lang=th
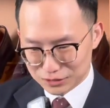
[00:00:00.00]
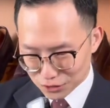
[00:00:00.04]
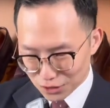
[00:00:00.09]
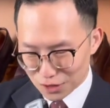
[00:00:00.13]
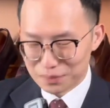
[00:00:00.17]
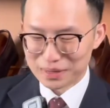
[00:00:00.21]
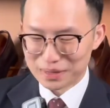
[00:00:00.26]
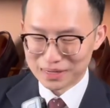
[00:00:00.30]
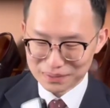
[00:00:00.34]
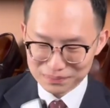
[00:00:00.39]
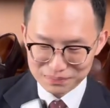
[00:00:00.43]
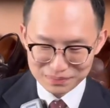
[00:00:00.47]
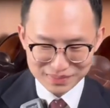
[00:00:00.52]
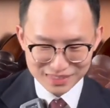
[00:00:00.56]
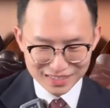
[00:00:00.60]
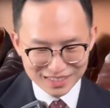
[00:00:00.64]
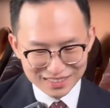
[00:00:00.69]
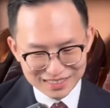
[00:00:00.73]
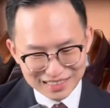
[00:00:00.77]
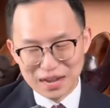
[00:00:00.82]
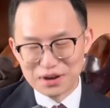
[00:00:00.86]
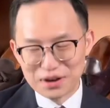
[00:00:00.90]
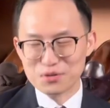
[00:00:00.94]
ชอบครับ
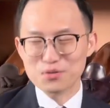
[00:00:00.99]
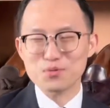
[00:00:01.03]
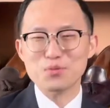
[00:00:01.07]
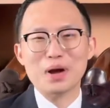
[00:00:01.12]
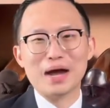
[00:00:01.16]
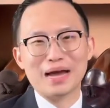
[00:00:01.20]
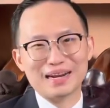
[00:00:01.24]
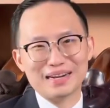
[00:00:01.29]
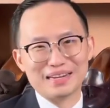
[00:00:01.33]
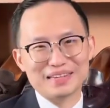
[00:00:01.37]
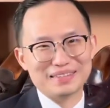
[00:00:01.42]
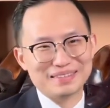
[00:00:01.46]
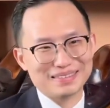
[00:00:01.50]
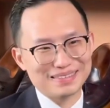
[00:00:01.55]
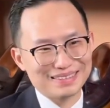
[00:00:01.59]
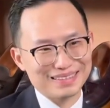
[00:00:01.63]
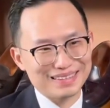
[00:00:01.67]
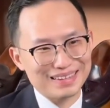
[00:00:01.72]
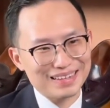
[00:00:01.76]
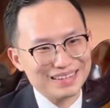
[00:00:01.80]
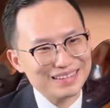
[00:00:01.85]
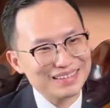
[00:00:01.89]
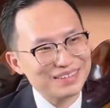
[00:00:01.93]
แล้วทานทุกวัน
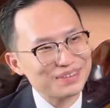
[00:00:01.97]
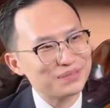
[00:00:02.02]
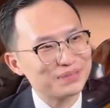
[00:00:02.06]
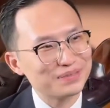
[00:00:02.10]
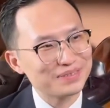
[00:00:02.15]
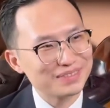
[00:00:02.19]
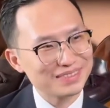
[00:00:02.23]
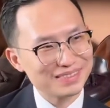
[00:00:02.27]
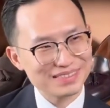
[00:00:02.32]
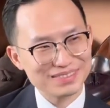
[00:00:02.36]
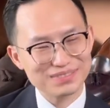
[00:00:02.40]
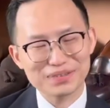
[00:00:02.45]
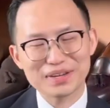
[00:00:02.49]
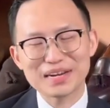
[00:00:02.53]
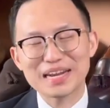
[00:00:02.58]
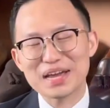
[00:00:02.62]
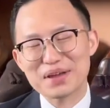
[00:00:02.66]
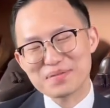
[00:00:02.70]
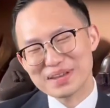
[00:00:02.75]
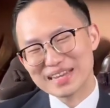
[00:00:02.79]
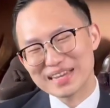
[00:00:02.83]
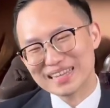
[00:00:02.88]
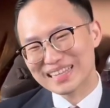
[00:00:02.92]
ครับวัน
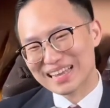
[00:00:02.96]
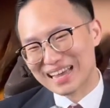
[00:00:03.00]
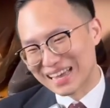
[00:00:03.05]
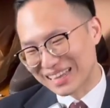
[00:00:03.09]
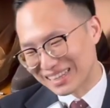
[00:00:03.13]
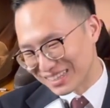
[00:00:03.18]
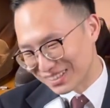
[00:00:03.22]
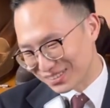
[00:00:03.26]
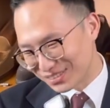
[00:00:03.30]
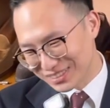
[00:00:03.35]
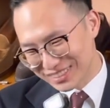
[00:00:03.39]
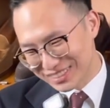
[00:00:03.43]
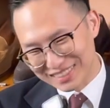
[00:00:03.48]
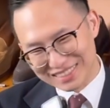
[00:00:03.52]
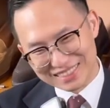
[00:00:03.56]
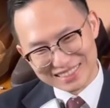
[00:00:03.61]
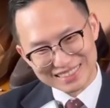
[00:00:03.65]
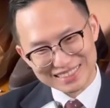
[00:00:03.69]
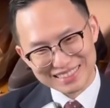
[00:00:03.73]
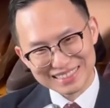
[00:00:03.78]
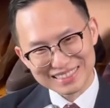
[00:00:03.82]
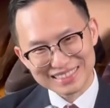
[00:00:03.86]
ไหนไม่ทานจะรู้สึก